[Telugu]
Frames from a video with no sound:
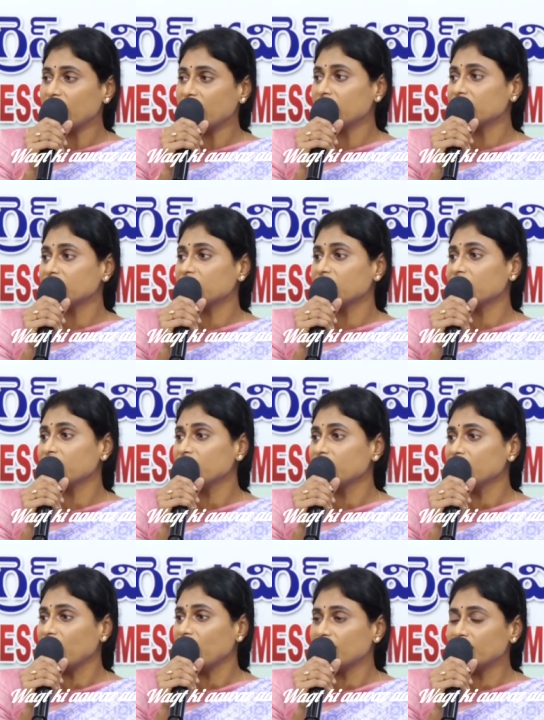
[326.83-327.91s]
కార్యకర్తలకి
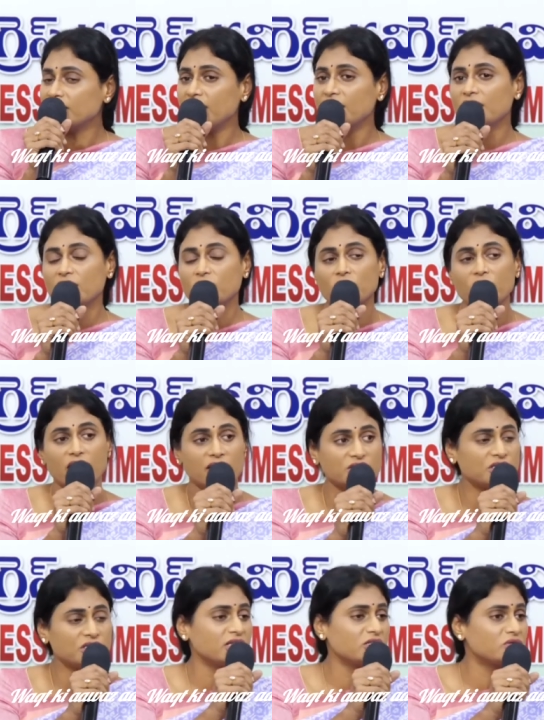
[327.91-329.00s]
అందరికీ కూడా
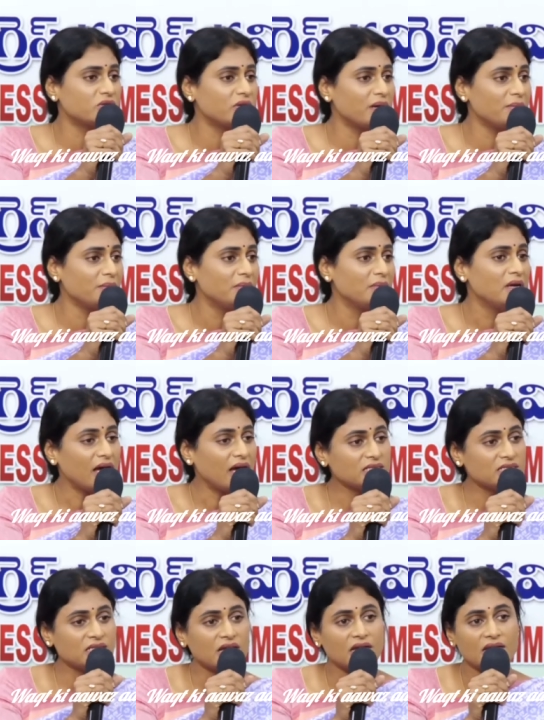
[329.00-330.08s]
హెచ్చరిస్తున్నాం
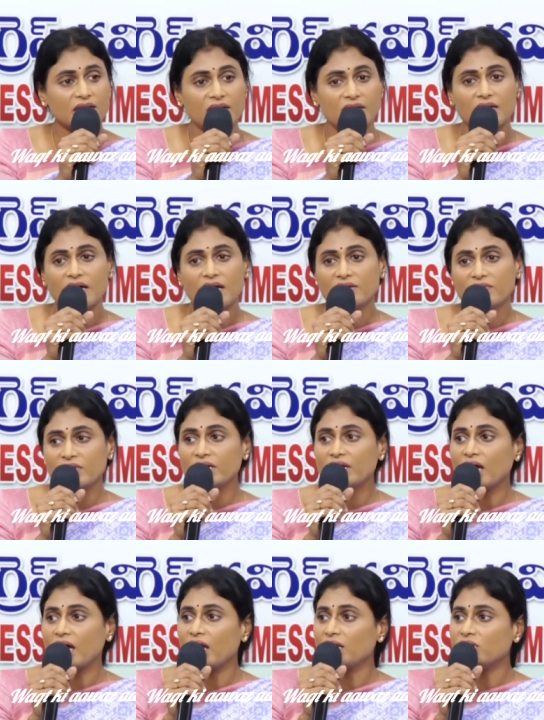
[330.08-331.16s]
రాజశేఖర్ రెడ్డి గారి
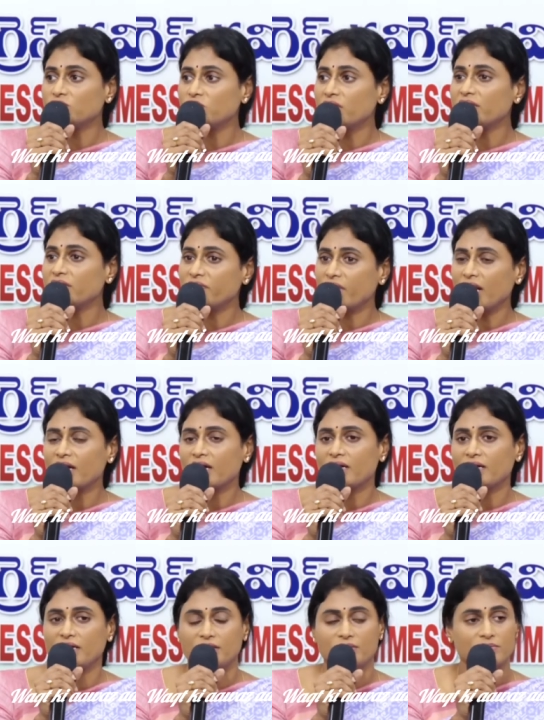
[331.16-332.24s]
విగ్రహాల జోలికి
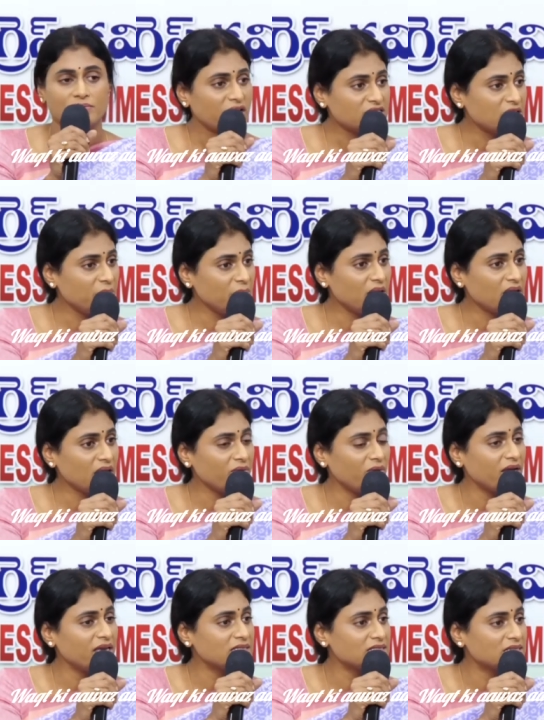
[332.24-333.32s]
వెళ్ళకండి వైసీపీకి
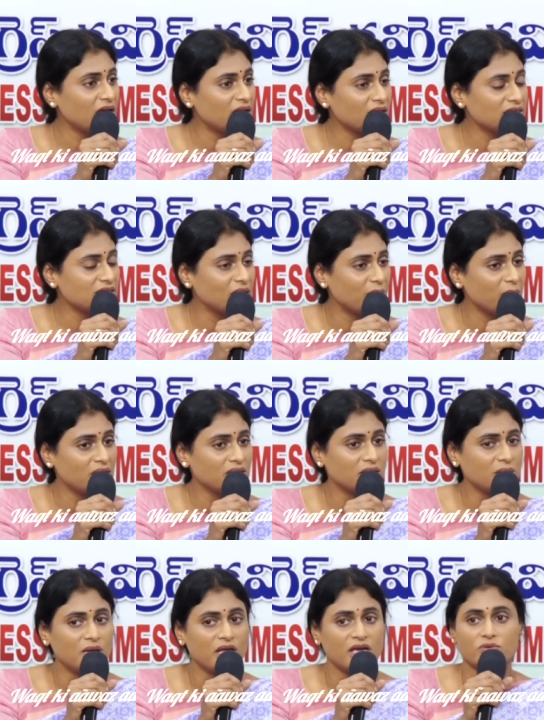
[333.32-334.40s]
వైఎస్ఆర్ కి
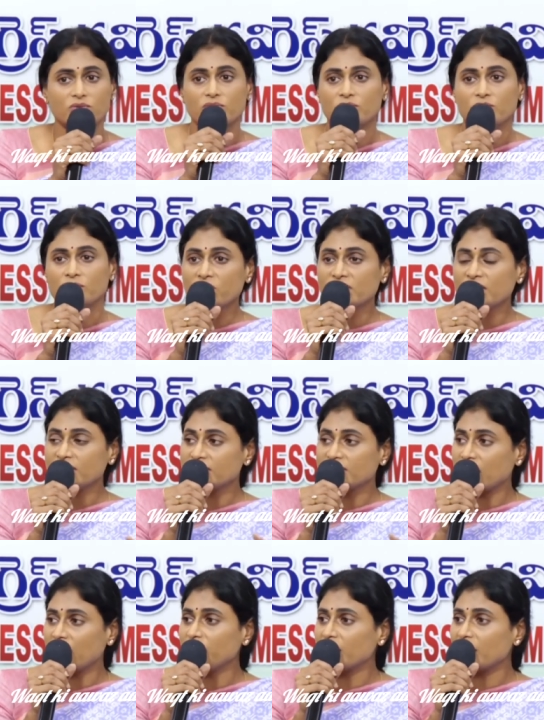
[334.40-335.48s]
సంబంధం లేదు యువజన
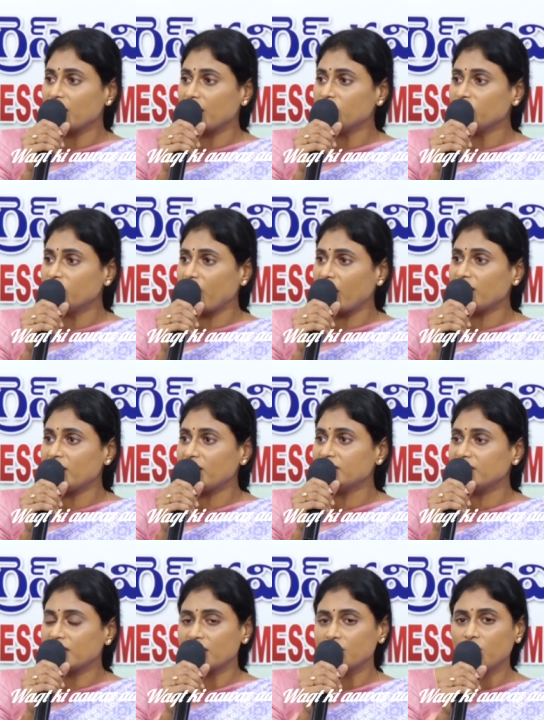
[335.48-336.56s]
శ్రామిక రైతు
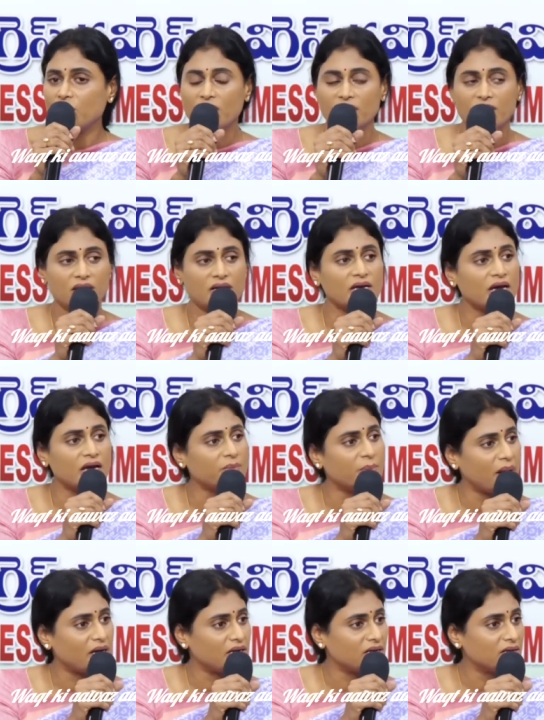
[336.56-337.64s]
పార్టీ జగన్మోహన్ రెడ్డి
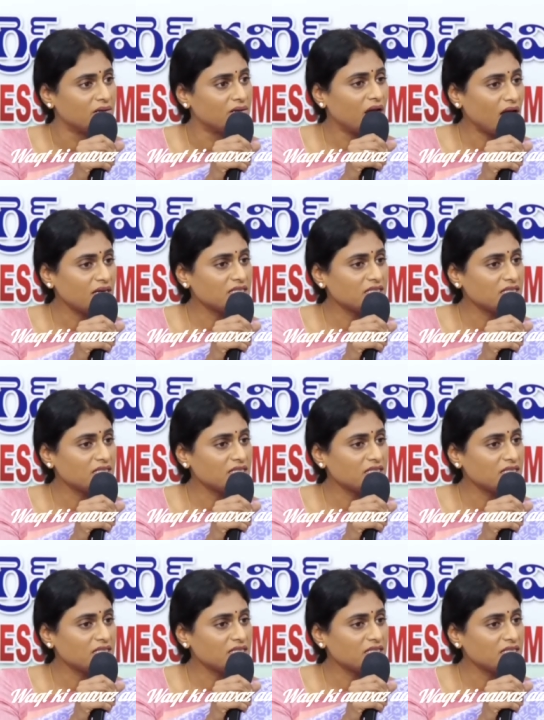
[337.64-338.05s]
గారి పార్టీ